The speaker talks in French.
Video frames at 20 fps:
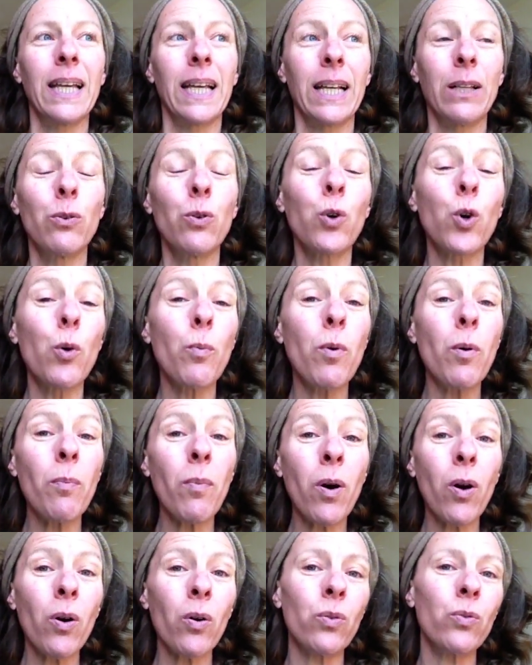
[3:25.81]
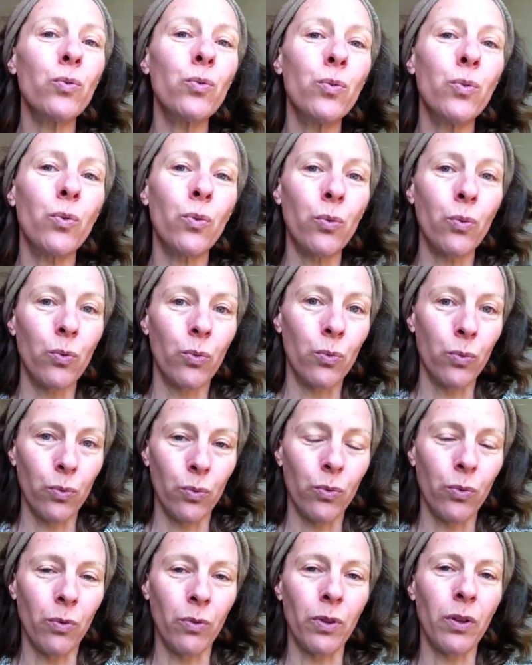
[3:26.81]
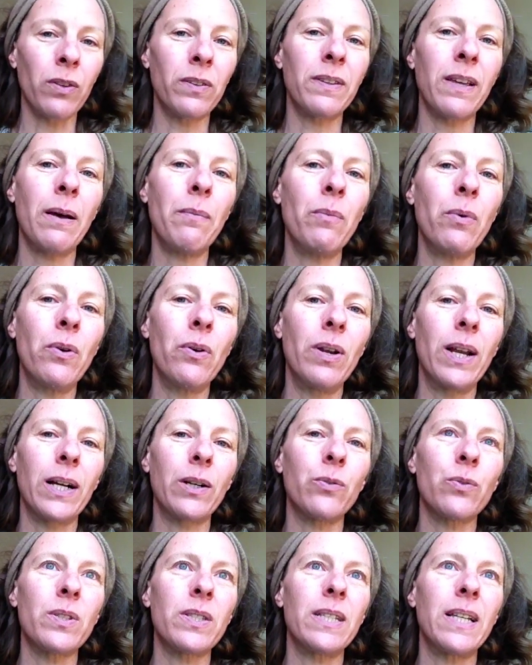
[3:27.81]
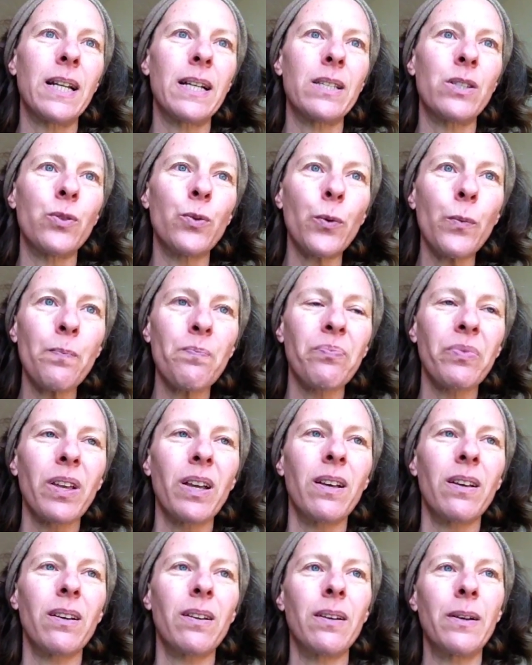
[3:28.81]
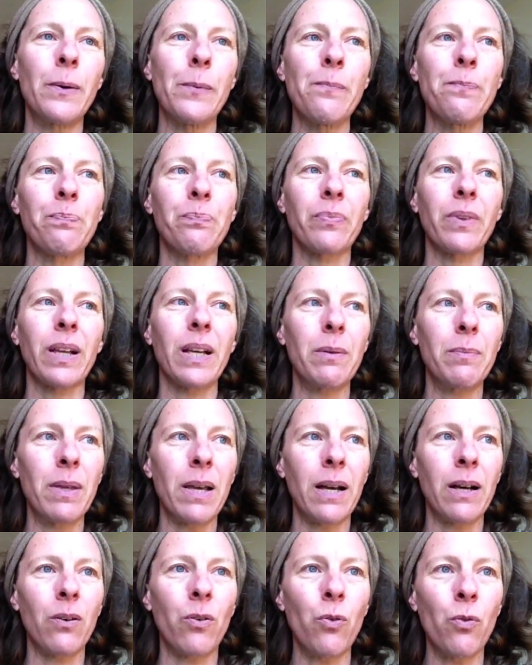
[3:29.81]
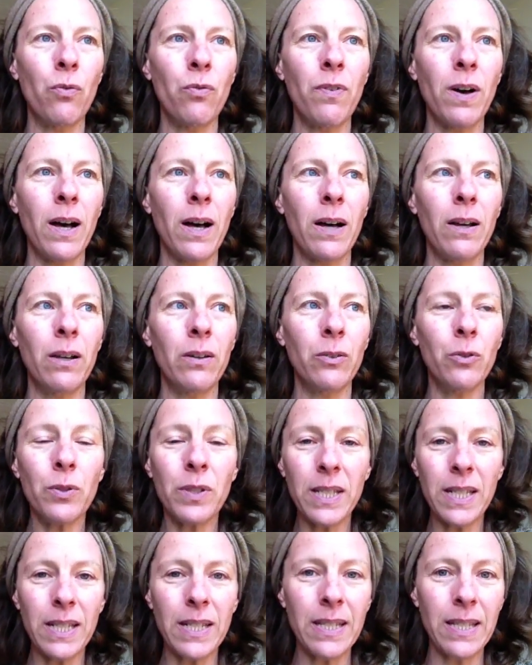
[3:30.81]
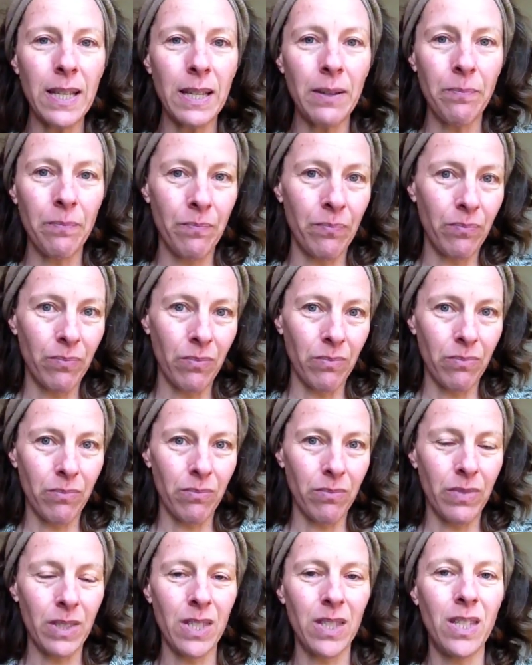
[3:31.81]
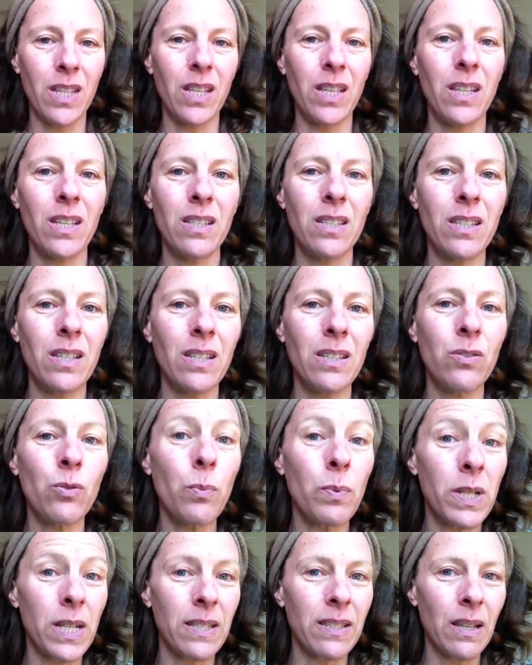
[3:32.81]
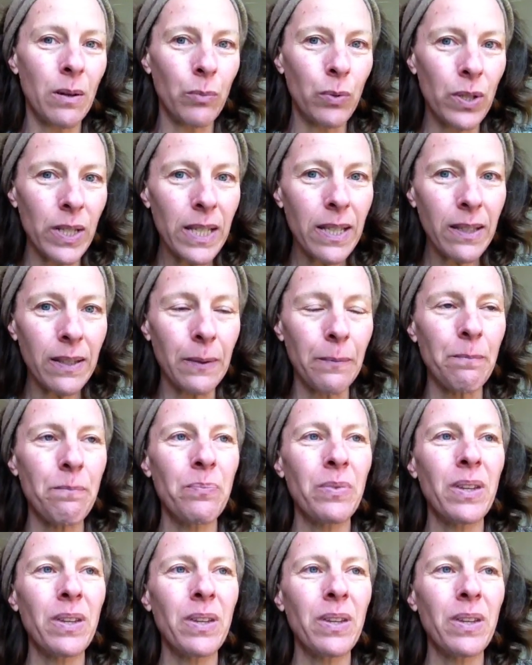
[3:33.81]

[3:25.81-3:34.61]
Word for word: Et donc au moment où on, entame la constellation, eh bien on va utiliser ces objets symboliques